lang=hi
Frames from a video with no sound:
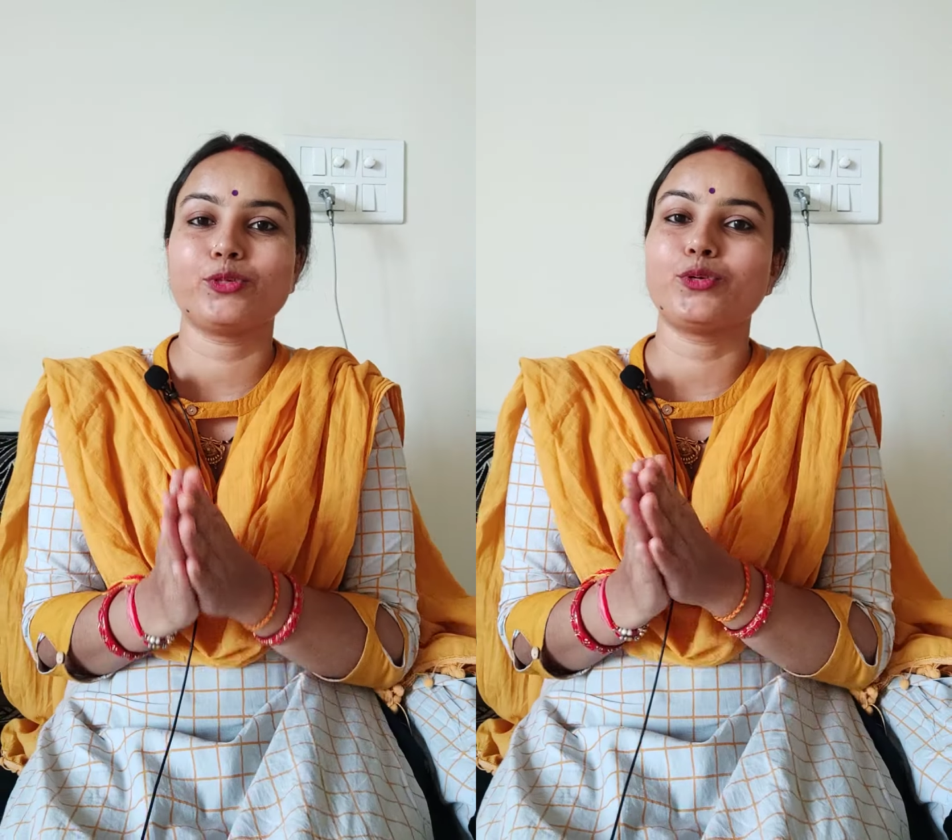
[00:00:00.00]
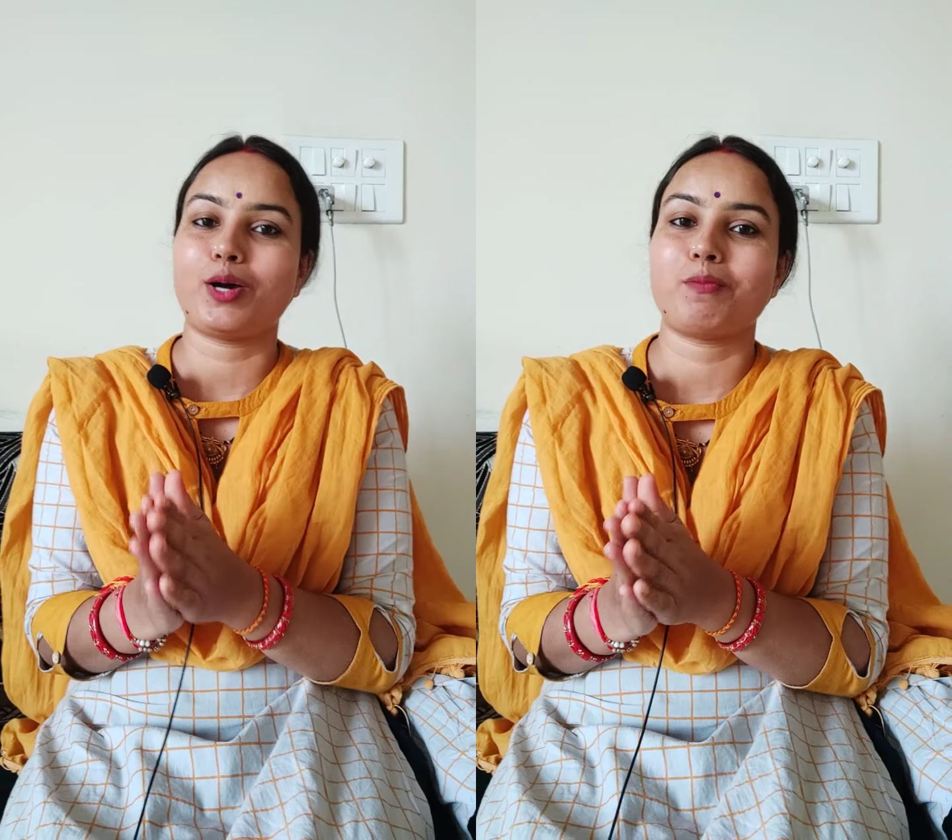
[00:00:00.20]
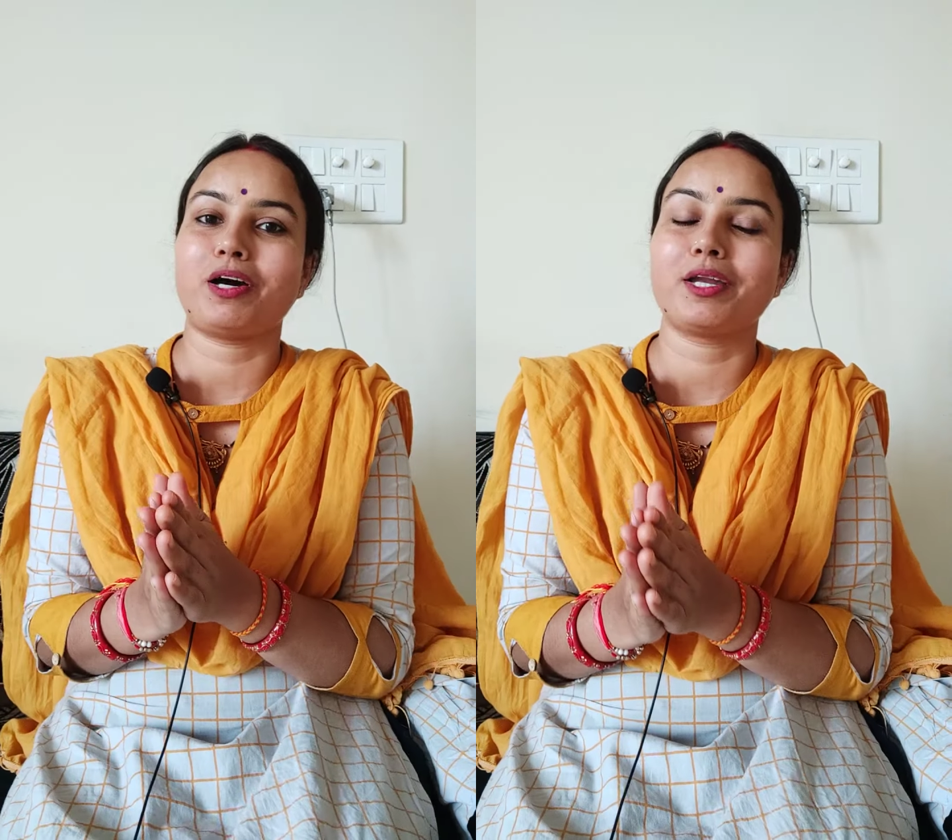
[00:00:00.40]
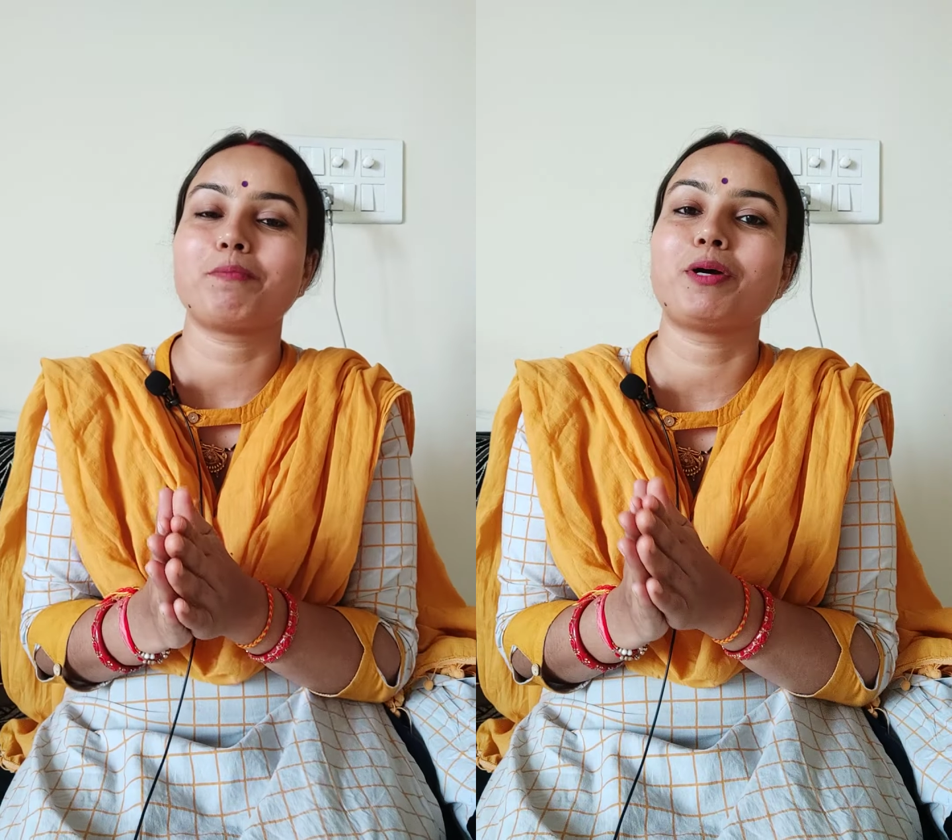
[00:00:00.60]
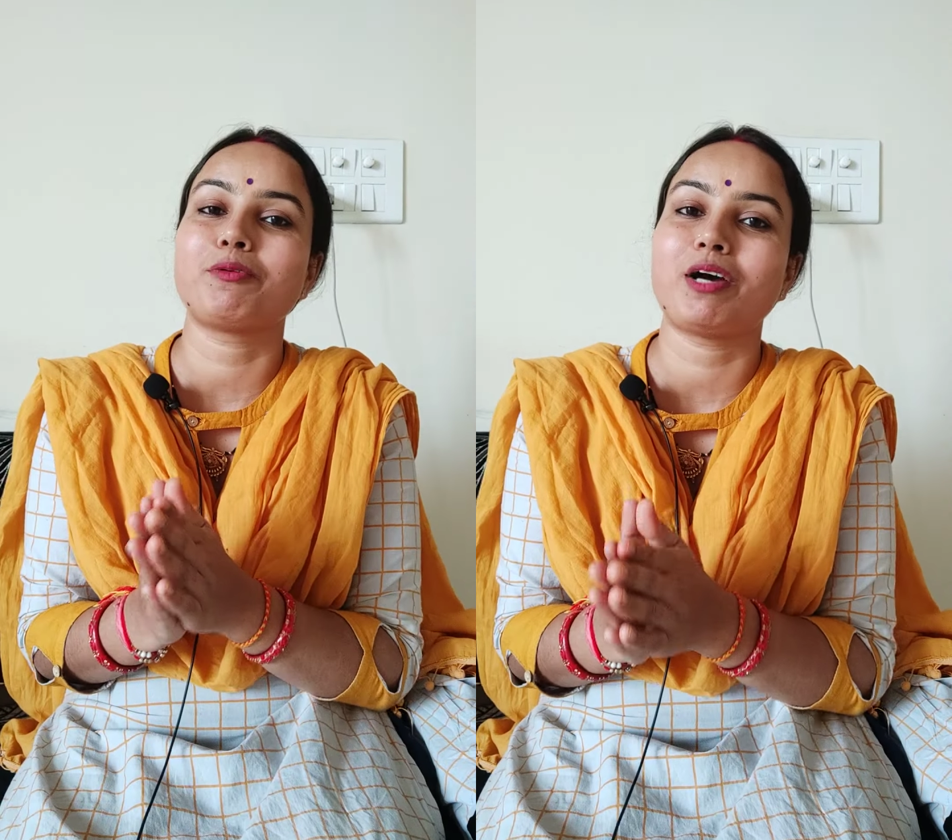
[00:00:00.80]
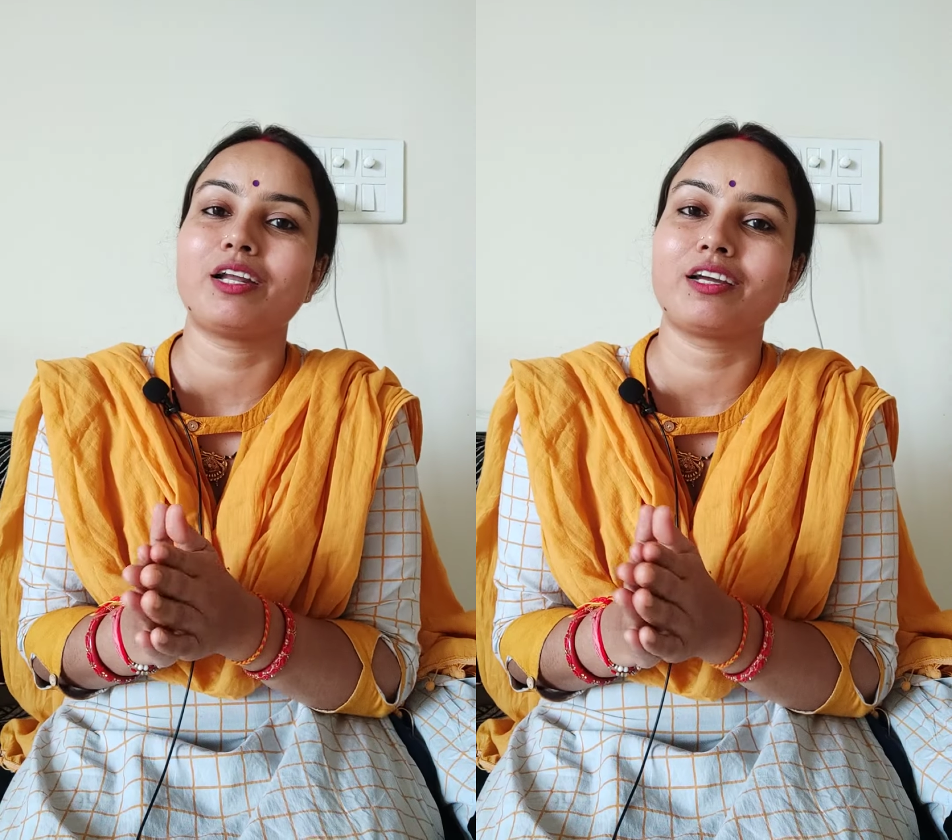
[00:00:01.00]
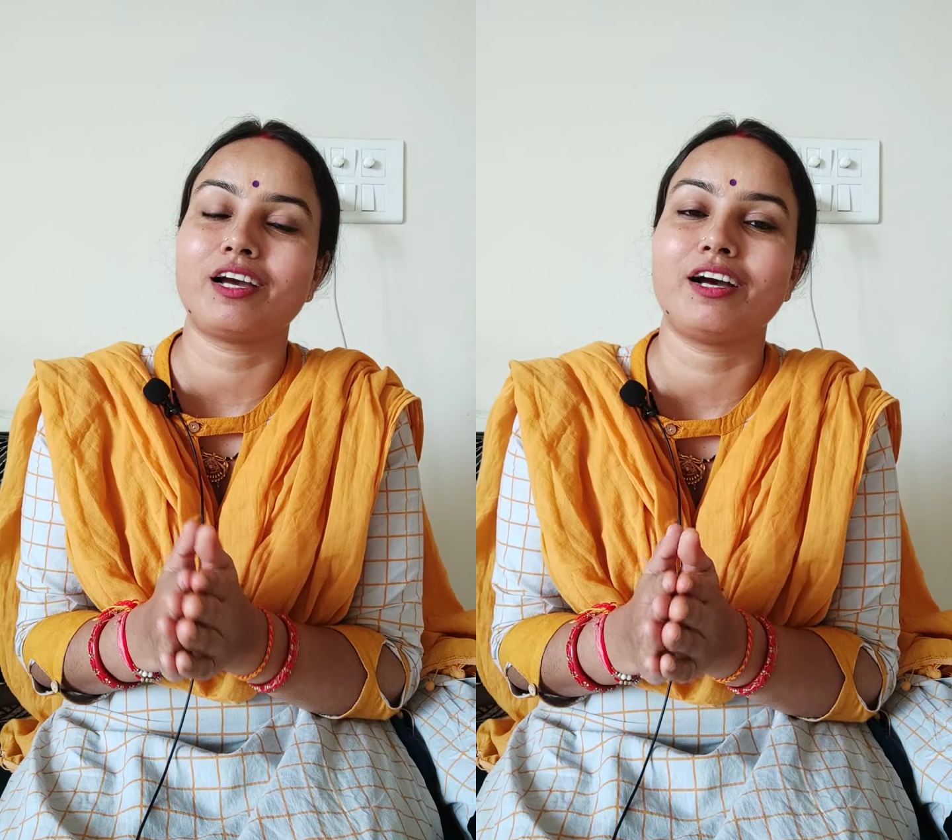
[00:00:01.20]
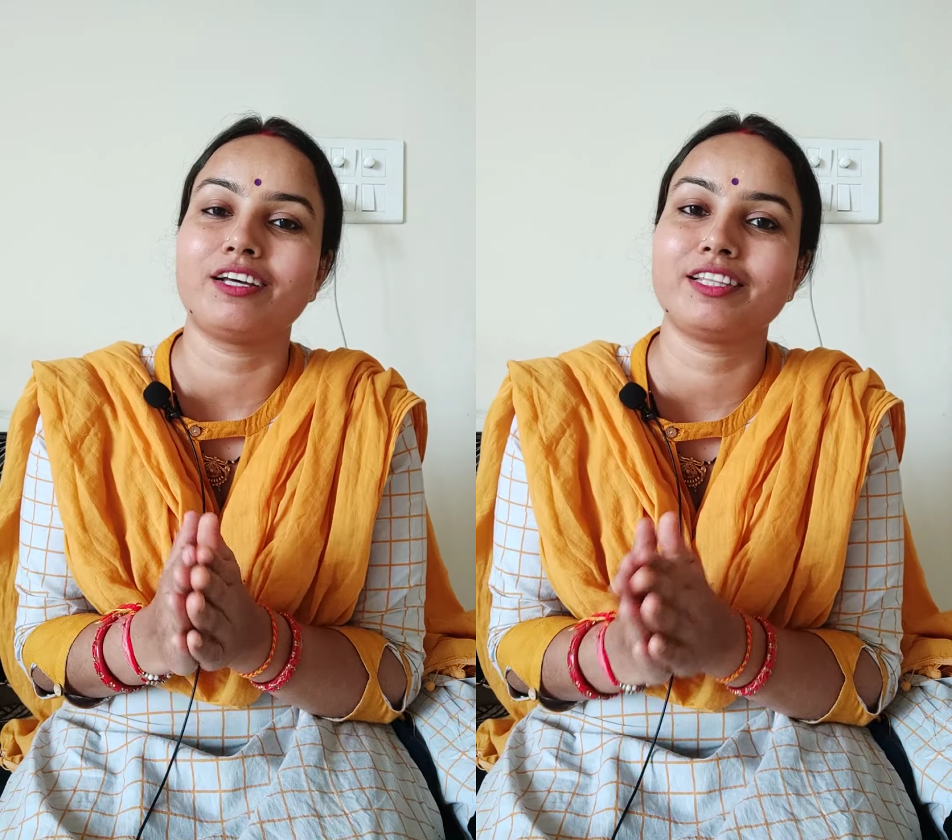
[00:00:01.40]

तो हमारे परिवार का